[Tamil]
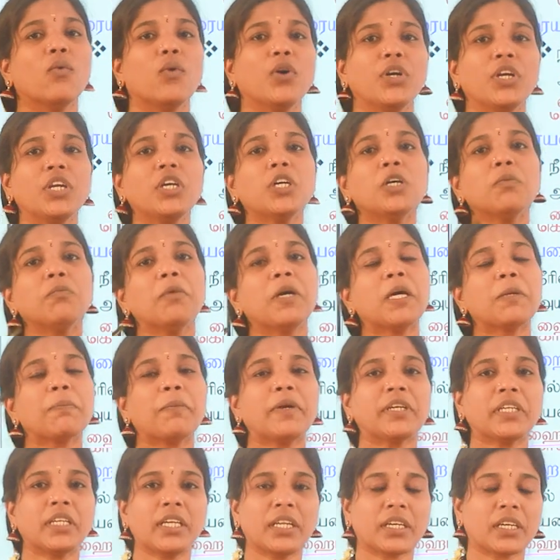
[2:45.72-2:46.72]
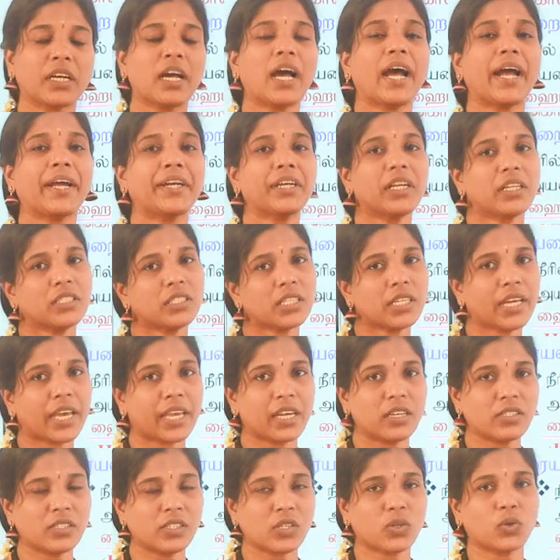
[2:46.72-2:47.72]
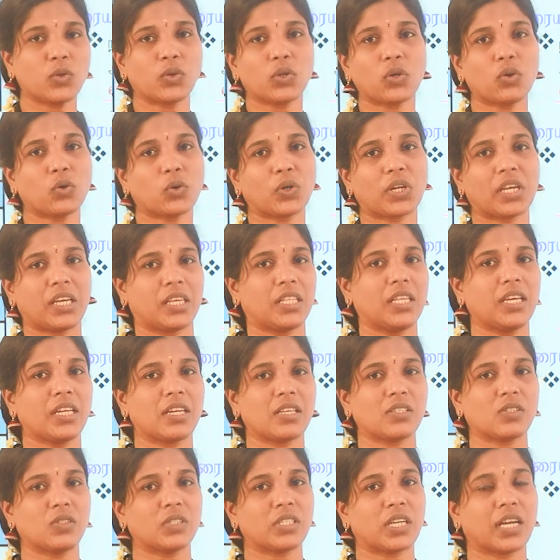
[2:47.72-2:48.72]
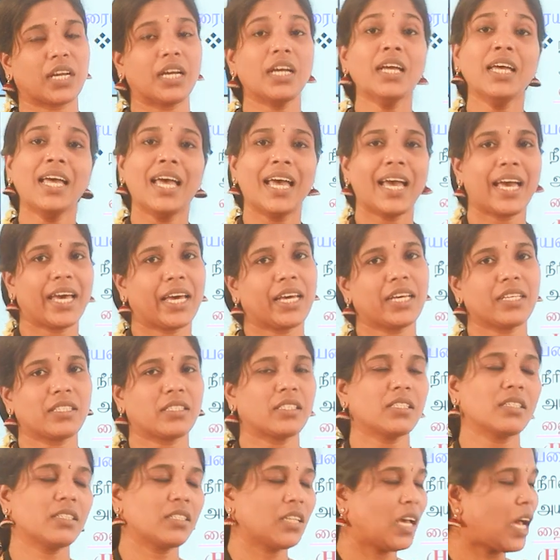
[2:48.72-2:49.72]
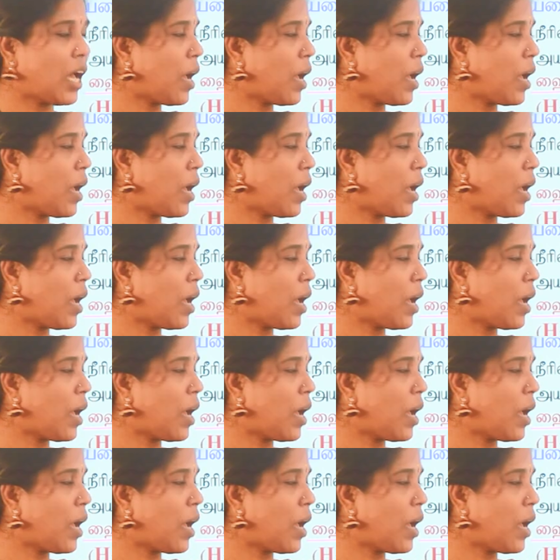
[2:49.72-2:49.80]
ஒன்றுக்கு மேற்பட்ட இருக்க ஹைட்ரஜன் ஹைட்ரஜன் அயான்ஸை கொடுக்கக்கூடியதான் என்ன சொல்கிறாங்க ஆசிட்